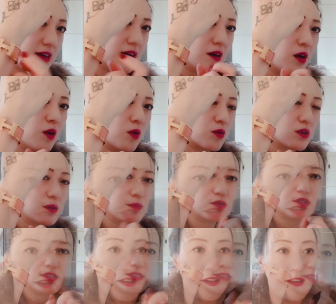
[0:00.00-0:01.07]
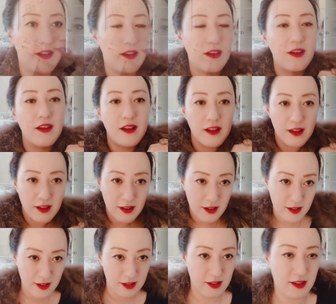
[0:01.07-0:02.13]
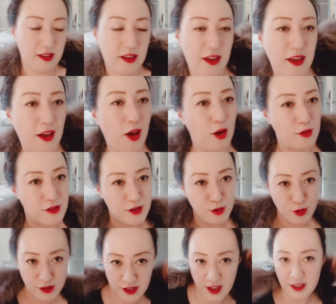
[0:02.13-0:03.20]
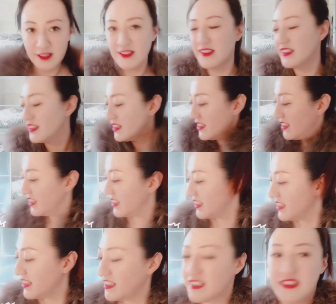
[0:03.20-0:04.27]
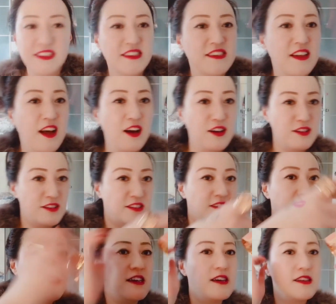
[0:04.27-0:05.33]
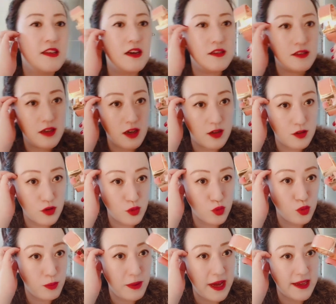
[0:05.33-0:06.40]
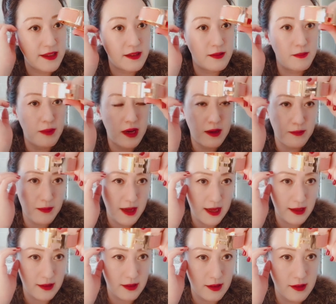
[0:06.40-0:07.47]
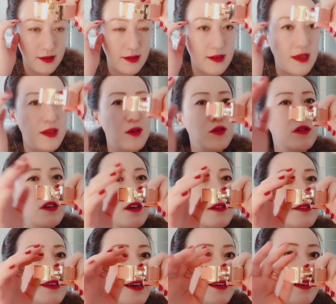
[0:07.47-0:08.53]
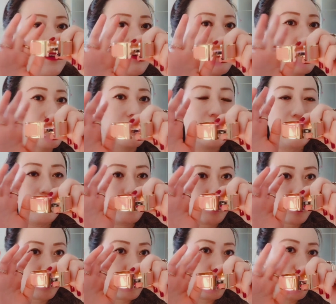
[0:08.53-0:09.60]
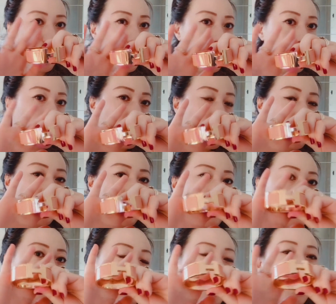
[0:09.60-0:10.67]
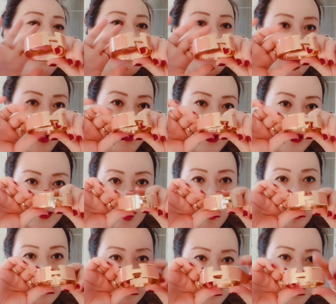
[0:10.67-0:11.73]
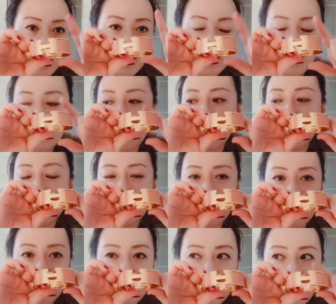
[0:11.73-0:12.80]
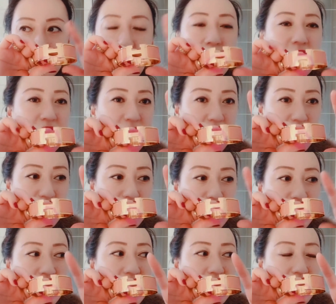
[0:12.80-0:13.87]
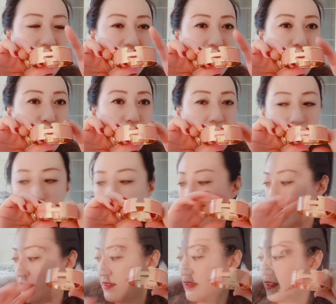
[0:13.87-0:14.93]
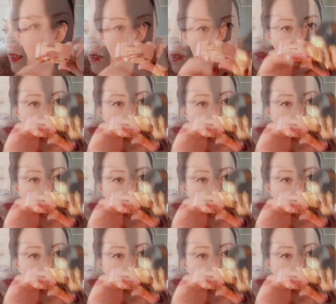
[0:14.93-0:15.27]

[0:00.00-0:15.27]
扣，它不是金好，继续讲。好，这个当时好像是五百英镑买的，现在有涨价，但是涨价的不多。所以还是早买早划算。一、一、二年，一一年，我当时买的那个，